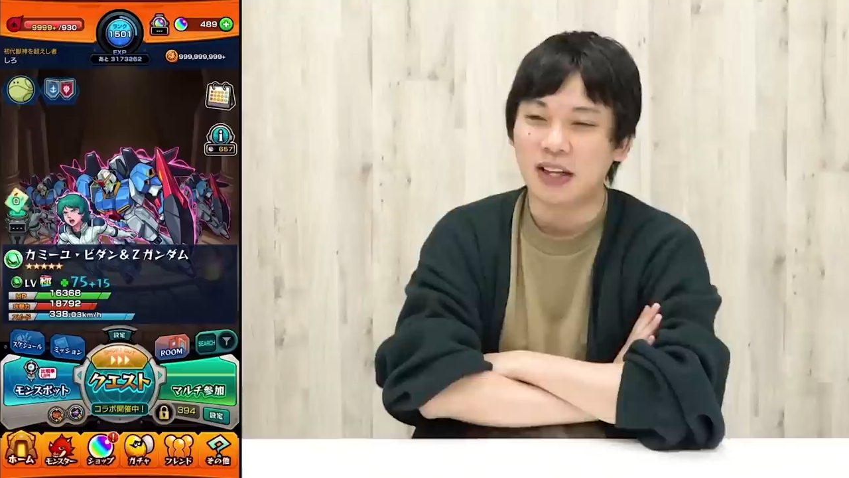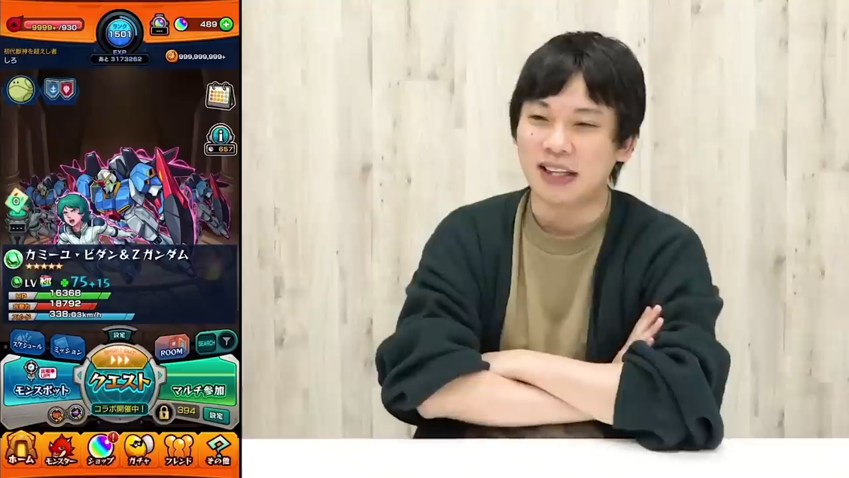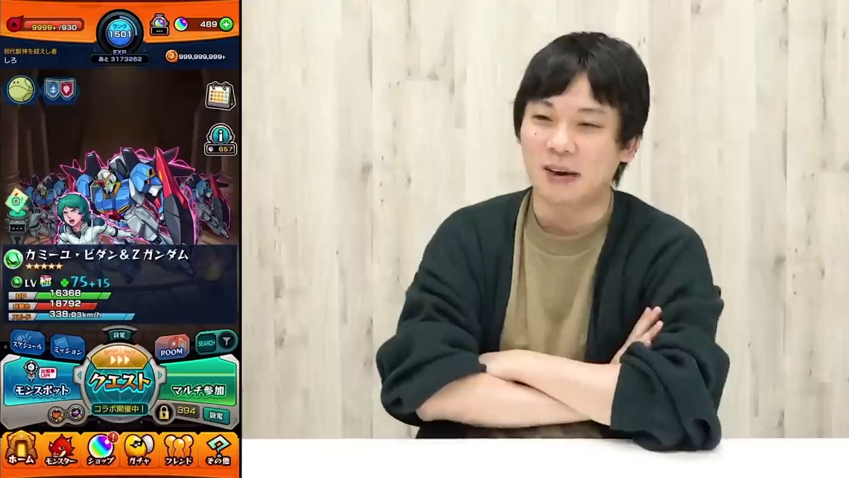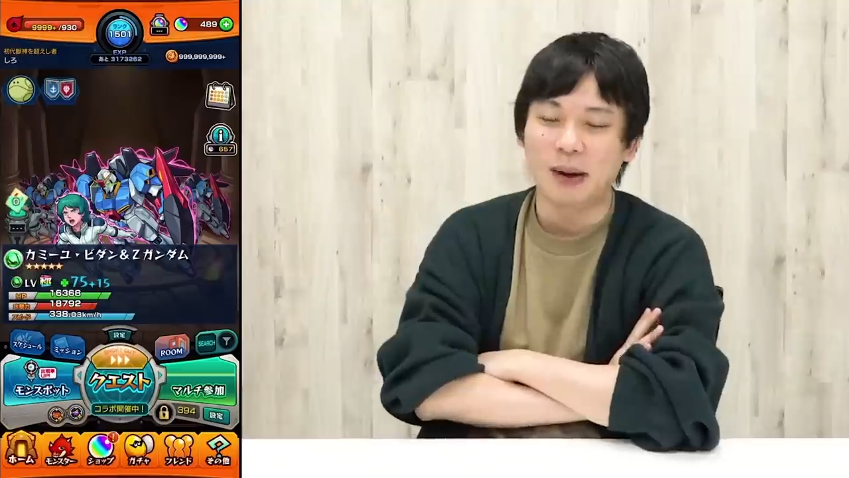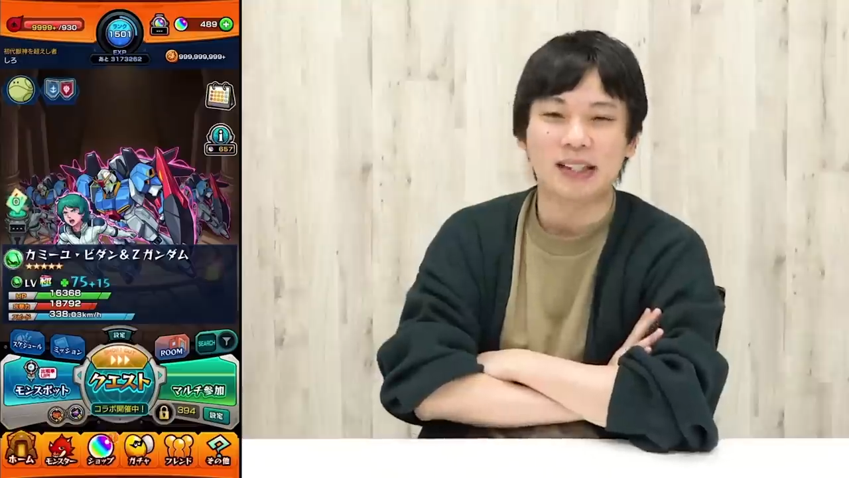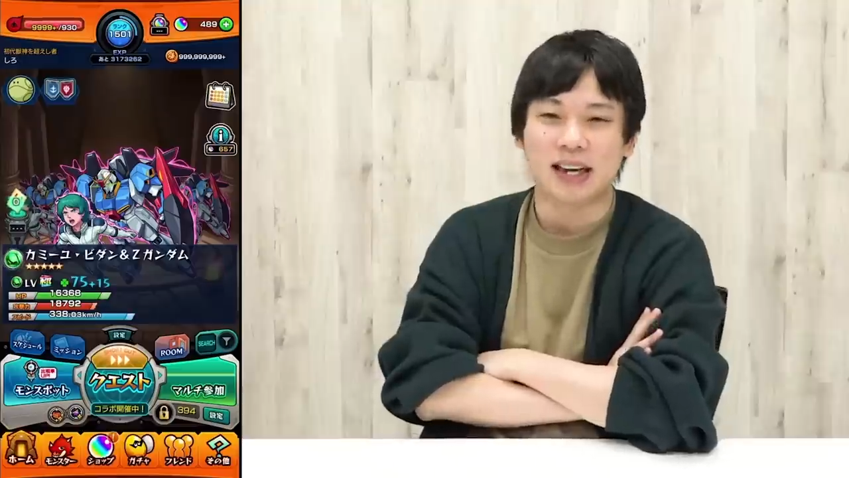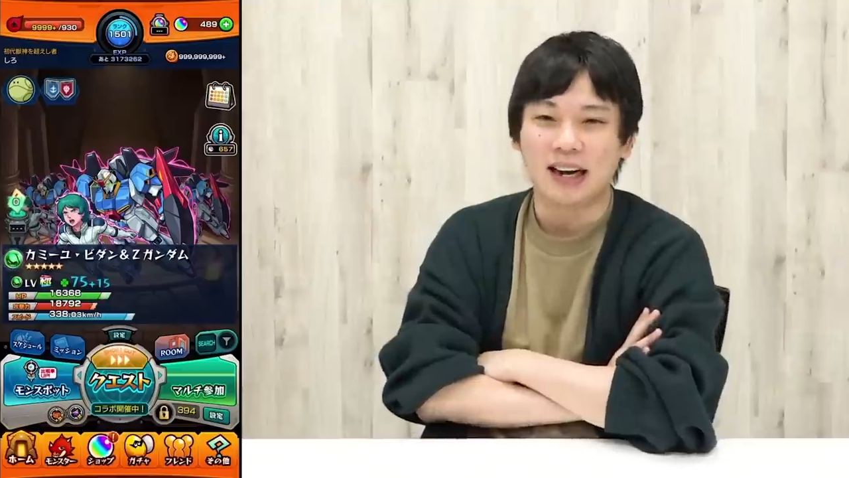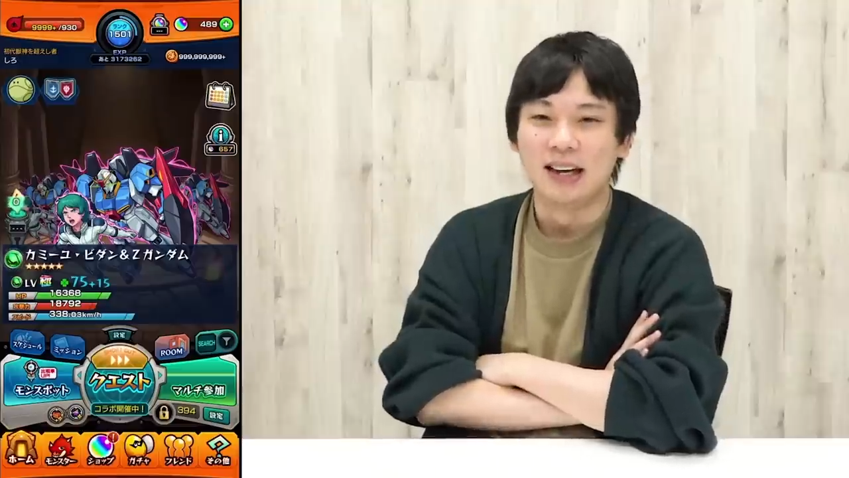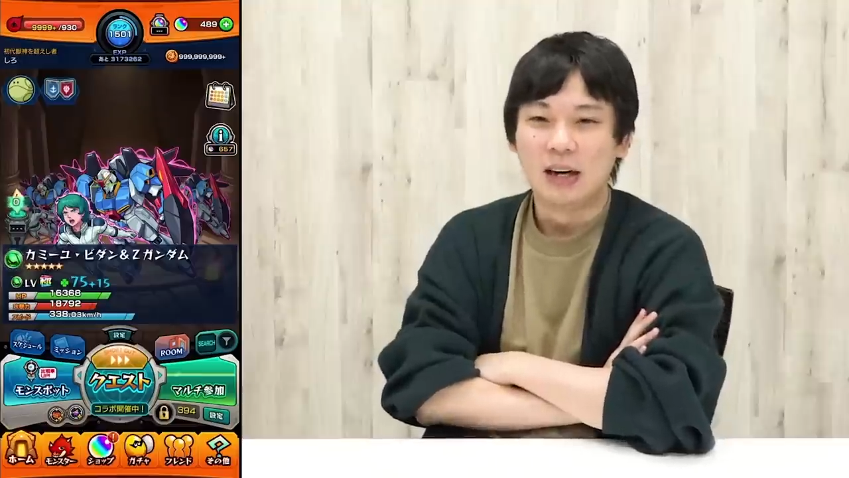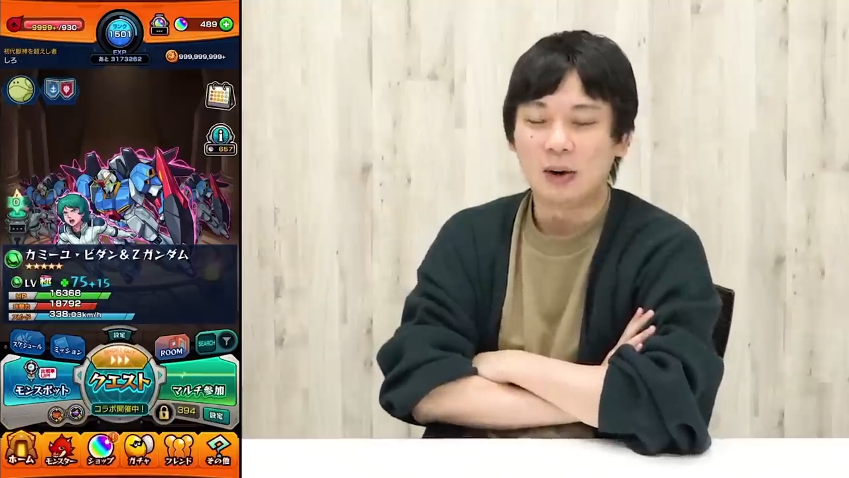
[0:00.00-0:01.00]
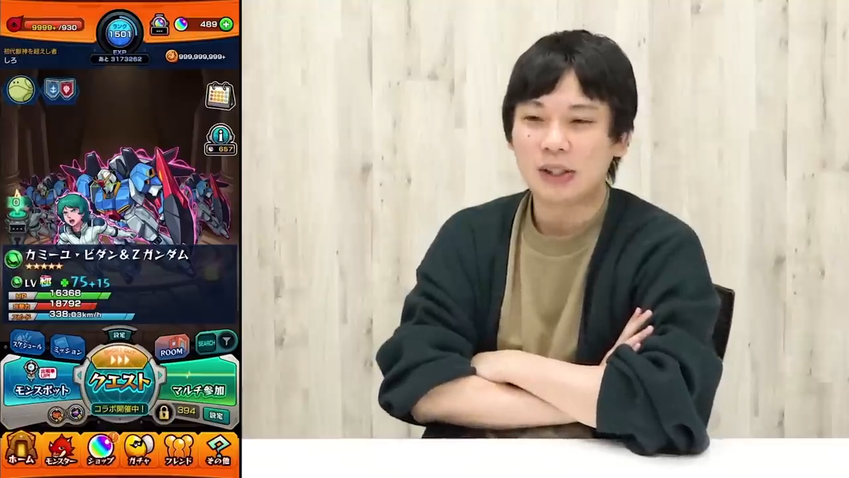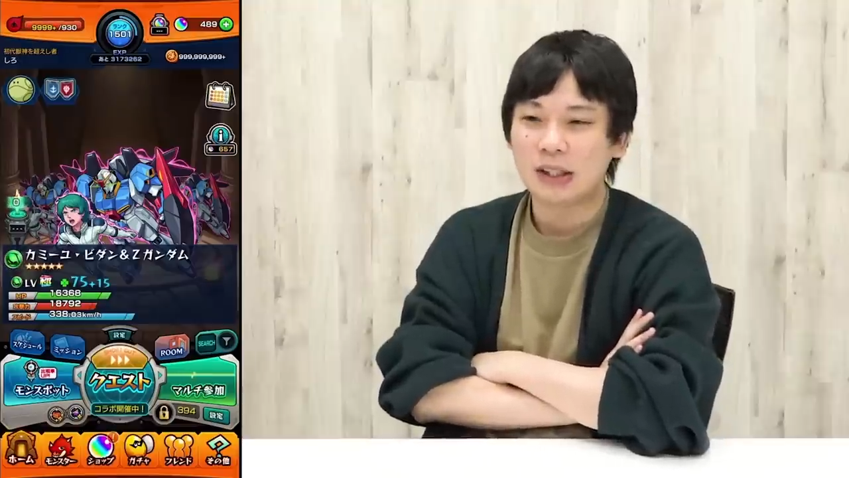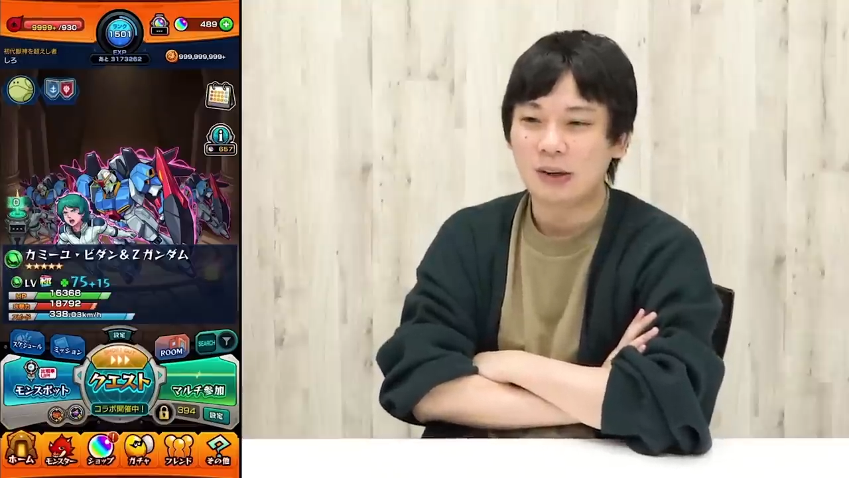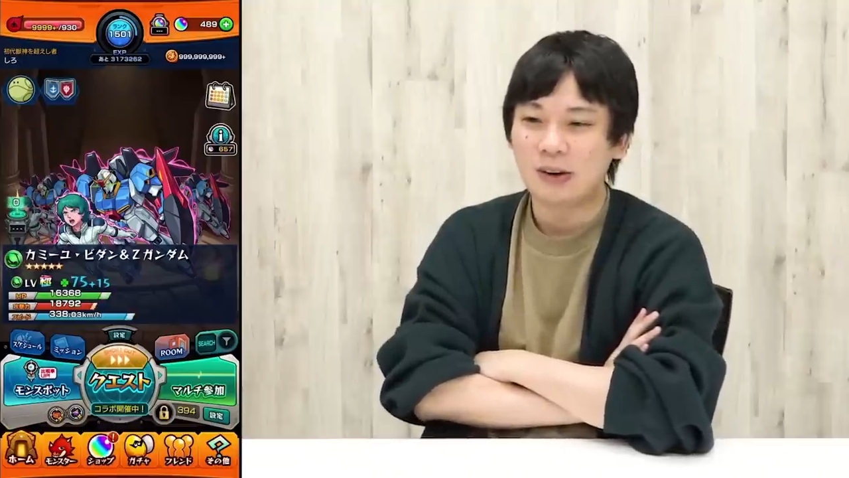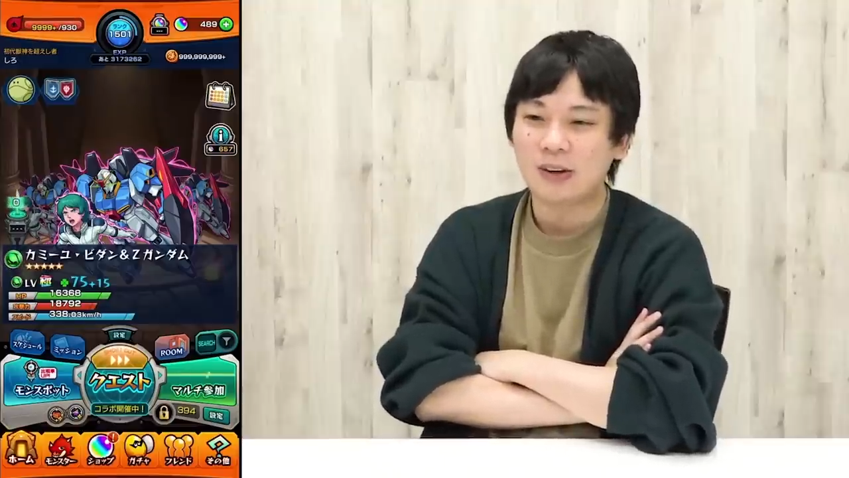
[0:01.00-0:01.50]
んなんやばいじゃん。星56